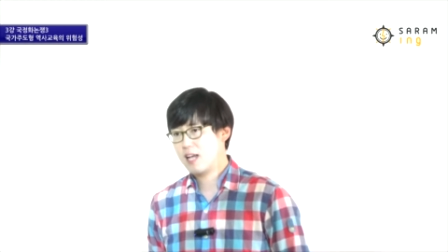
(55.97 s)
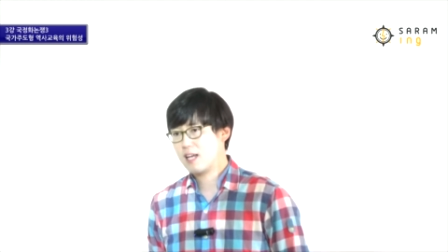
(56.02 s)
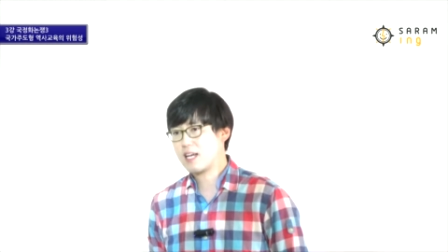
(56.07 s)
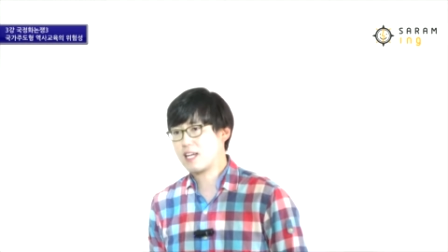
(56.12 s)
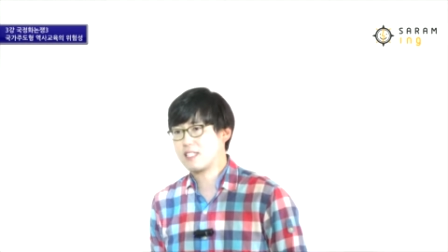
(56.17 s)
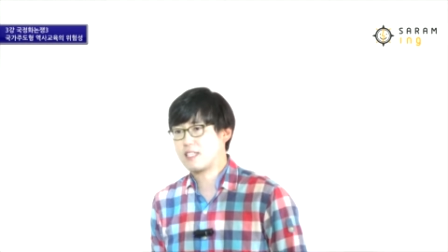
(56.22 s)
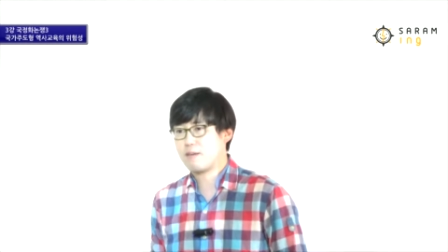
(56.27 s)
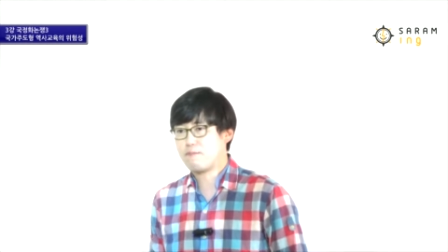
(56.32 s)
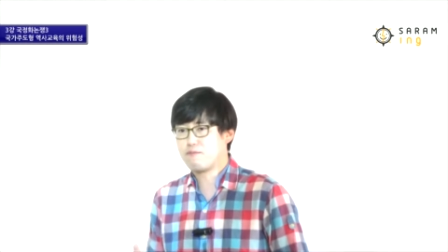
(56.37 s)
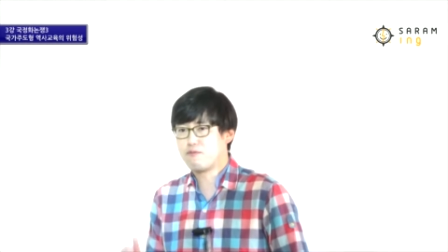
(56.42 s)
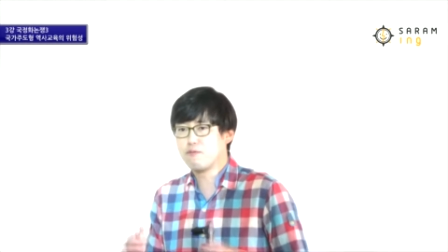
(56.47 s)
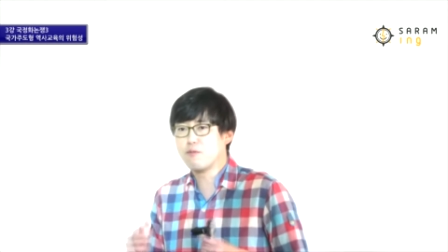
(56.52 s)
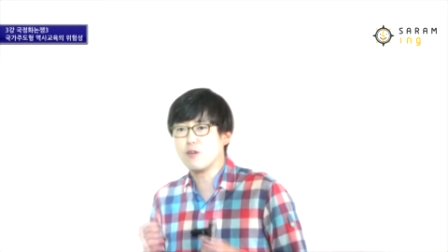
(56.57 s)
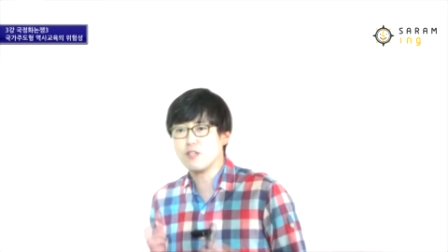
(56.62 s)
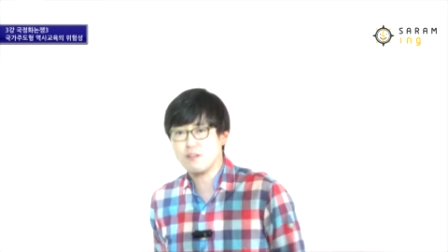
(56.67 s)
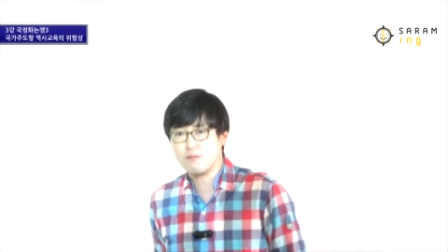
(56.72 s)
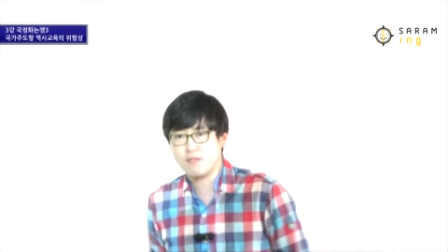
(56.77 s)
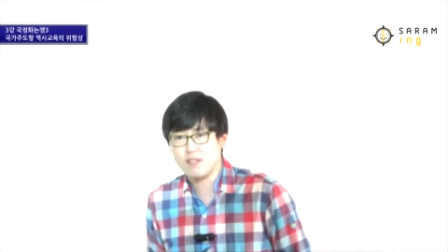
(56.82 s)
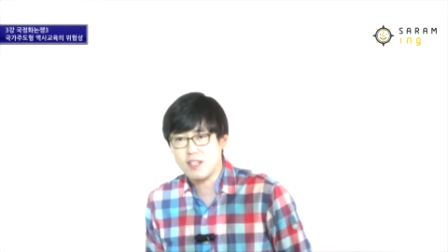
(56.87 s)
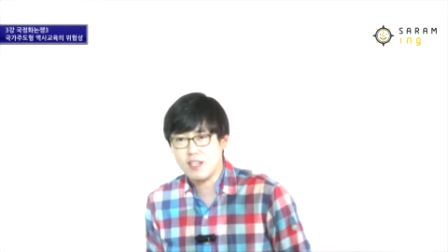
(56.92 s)
그러니까 이제
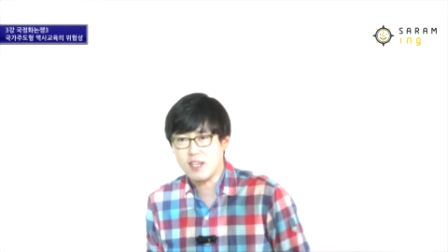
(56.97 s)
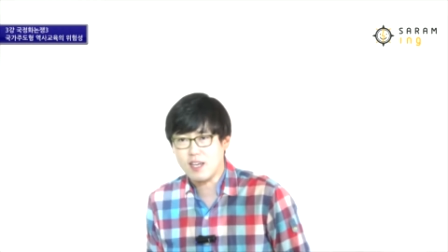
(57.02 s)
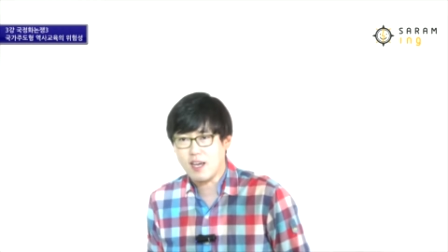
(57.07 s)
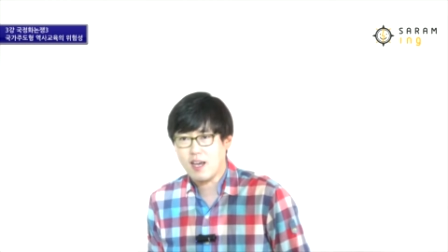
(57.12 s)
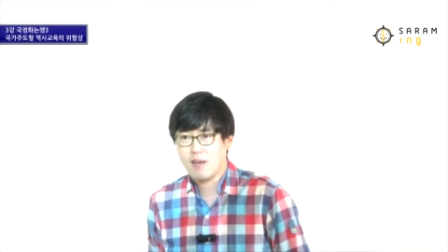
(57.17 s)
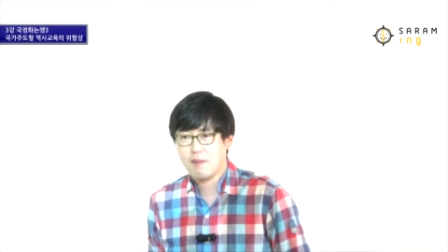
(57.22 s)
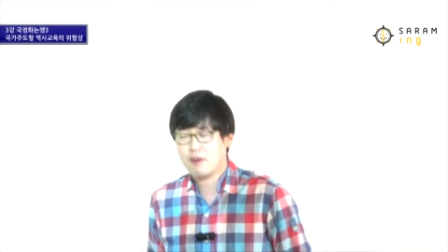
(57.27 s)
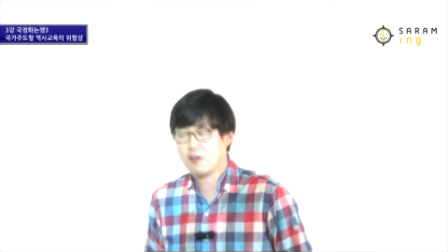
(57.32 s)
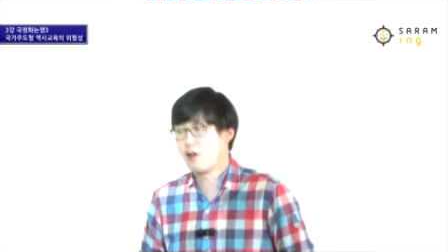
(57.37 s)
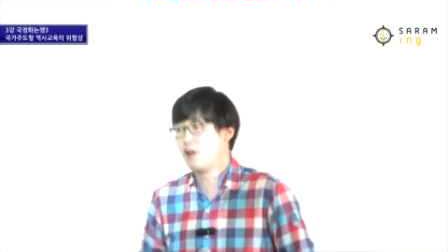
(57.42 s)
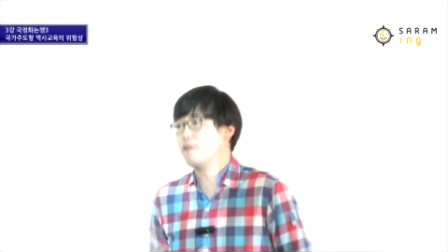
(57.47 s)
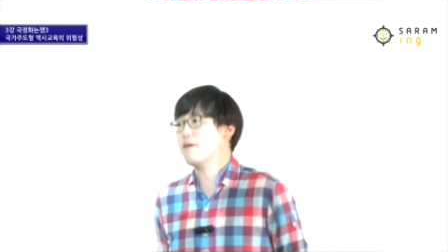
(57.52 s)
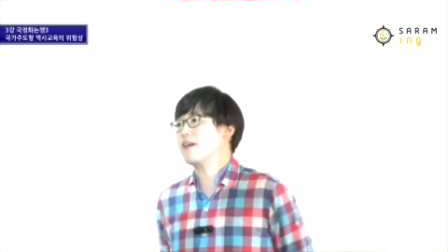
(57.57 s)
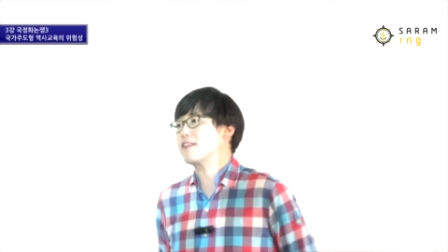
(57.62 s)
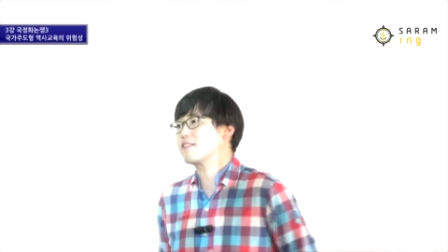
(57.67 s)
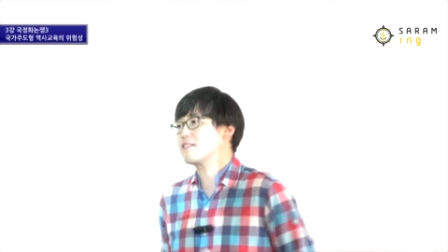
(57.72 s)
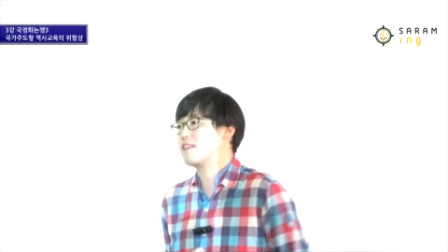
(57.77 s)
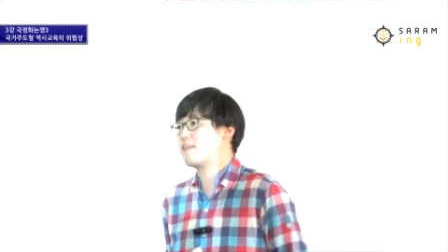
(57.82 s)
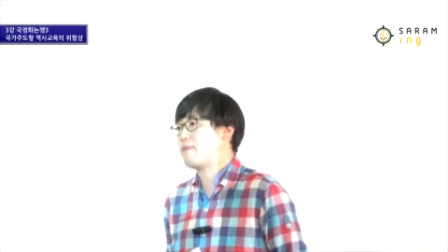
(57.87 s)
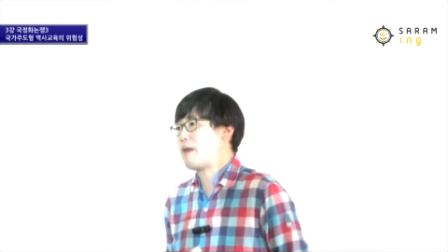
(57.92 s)
부모님들이 막
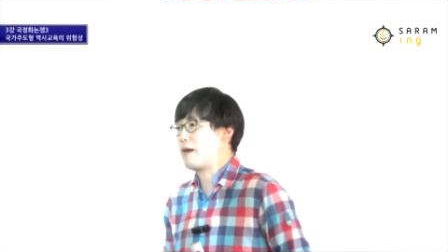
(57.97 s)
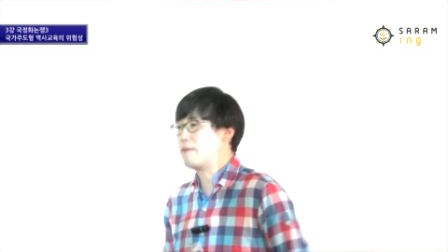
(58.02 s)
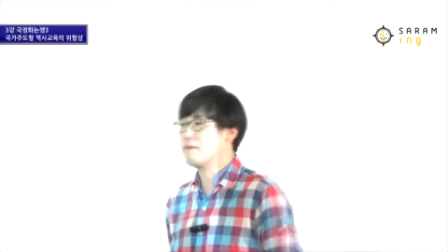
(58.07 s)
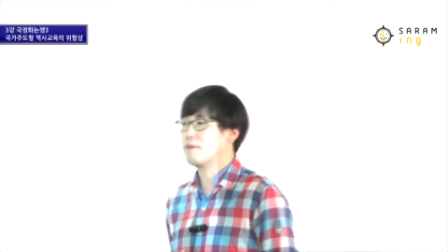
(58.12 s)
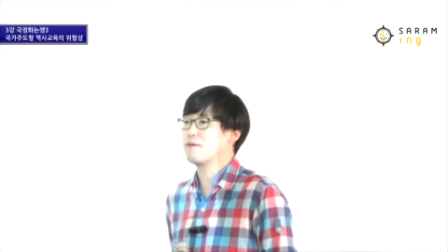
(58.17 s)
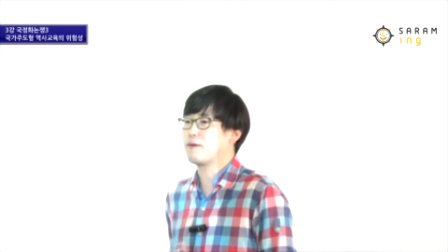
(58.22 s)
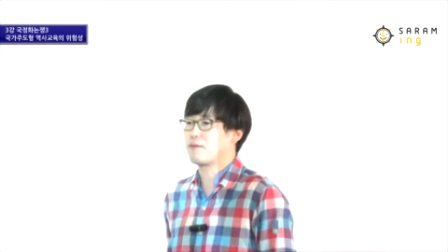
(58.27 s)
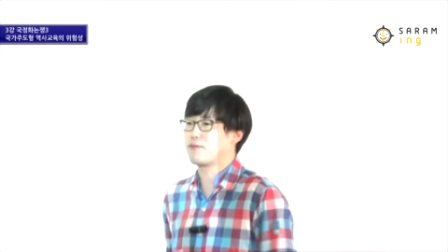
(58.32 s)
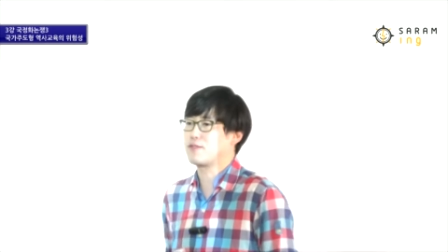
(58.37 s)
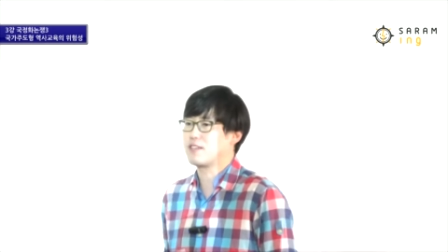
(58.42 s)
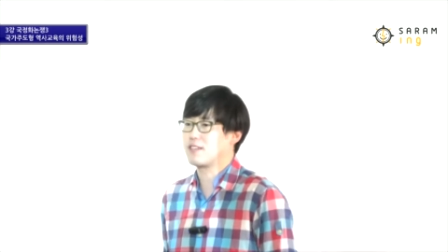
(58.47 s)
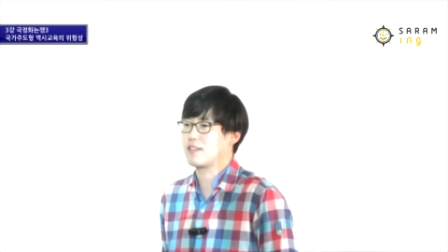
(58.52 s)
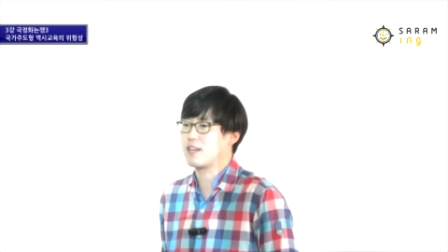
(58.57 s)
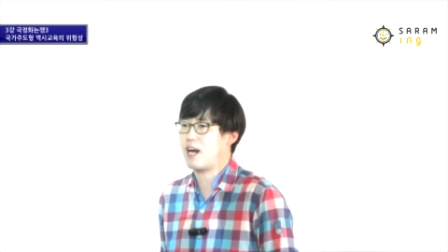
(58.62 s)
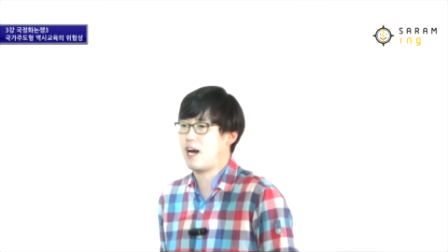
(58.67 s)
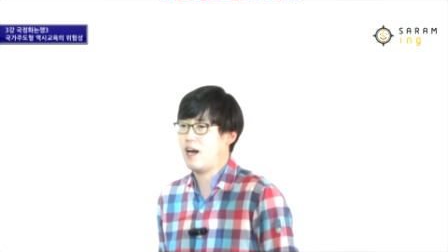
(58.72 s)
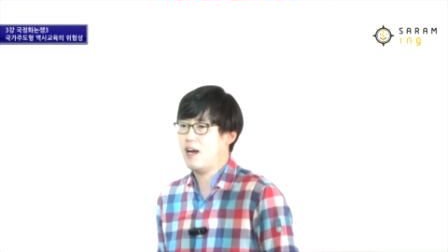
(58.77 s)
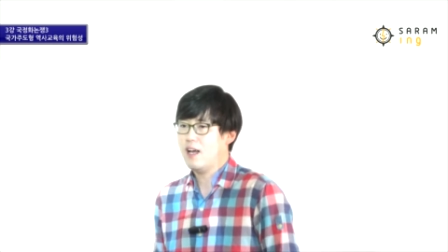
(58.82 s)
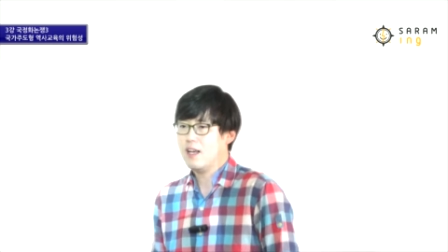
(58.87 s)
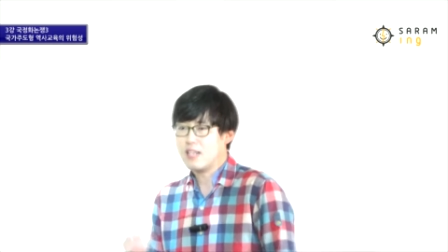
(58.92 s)
열받는데 방법은
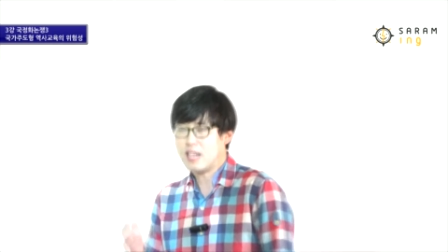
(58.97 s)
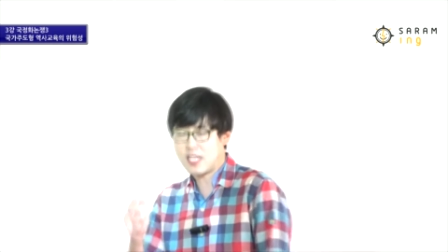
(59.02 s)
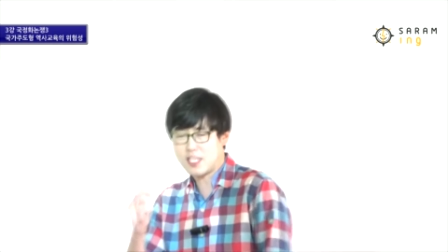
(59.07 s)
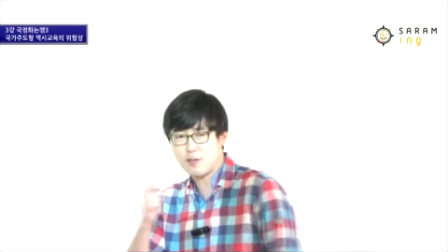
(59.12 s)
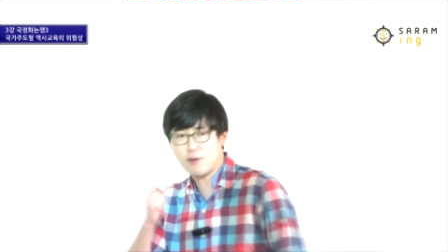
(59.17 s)
없으니까 야